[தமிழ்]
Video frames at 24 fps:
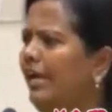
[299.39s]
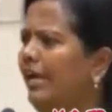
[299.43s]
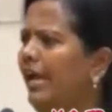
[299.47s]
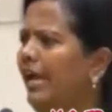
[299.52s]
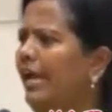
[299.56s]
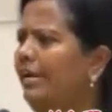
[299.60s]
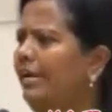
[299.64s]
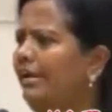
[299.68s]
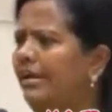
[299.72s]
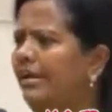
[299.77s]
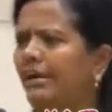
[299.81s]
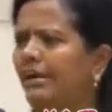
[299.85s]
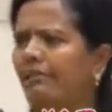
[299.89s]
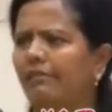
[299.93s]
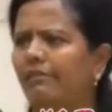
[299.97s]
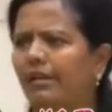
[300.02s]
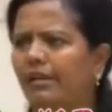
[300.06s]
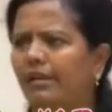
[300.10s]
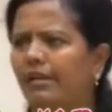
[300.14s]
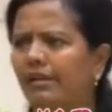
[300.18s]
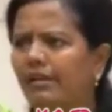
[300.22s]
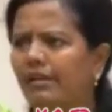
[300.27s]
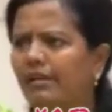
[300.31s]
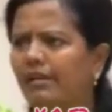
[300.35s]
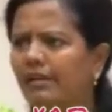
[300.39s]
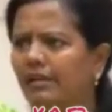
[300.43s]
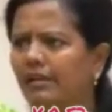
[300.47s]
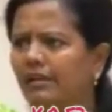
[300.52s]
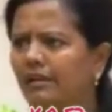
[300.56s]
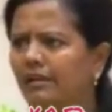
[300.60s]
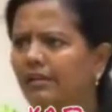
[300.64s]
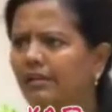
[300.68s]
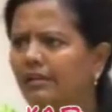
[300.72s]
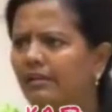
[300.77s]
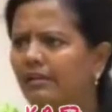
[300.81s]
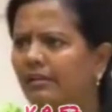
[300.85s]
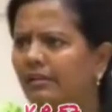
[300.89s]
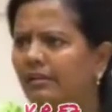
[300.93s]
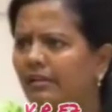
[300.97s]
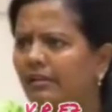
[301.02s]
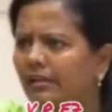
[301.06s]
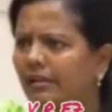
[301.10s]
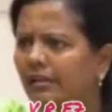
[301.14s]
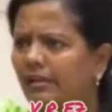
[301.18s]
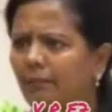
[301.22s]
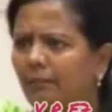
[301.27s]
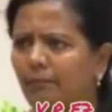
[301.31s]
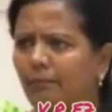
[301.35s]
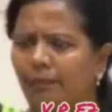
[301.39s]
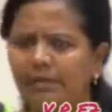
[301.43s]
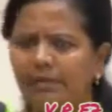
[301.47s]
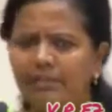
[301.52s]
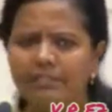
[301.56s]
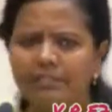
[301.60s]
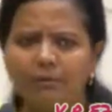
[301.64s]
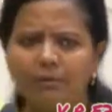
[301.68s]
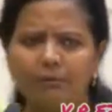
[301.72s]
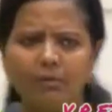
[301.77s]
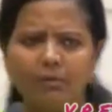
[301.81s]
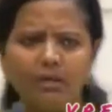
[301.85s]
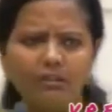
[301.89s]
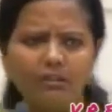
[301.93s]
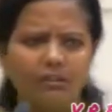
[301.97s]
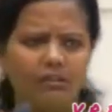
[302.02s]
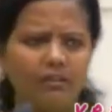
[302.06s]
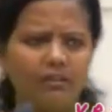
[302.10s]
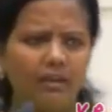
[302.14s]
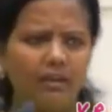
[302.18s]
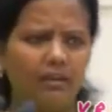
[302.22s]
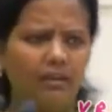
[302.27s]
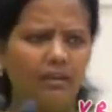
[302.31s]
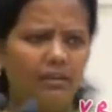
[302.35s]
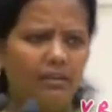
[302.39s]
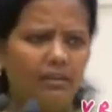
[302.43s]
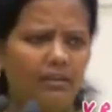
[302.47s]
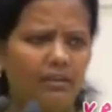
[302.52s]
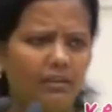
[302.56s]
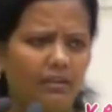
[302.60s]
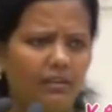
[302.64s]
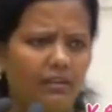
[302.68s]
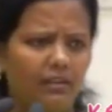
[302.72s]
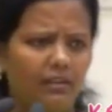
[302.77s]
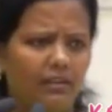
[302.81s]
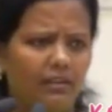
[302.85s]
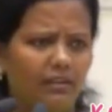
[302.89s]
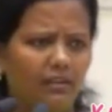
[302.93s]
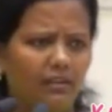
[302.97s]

ரெண்டே கேள்வி எப்படி சம்பாதித்தாய்